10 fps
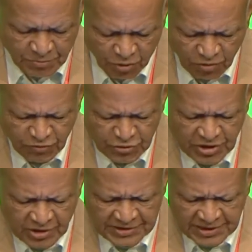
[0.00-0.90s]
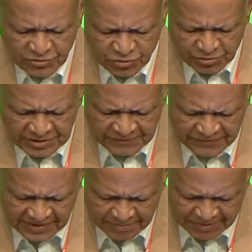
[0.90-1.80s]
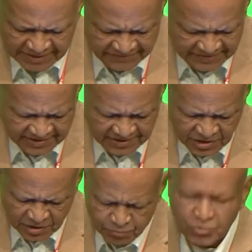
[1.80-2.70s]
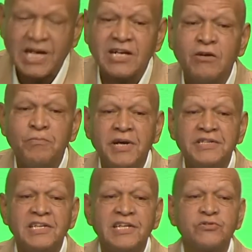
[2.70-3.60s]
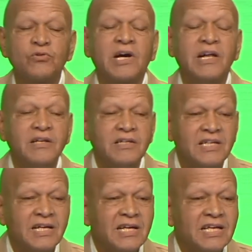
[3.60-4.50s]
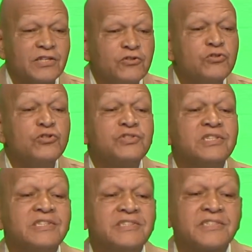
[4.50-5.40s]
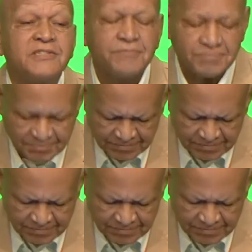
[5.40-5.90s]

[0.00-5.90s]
provenant des dons des firmes privées pour la campagne électorale inutilisée.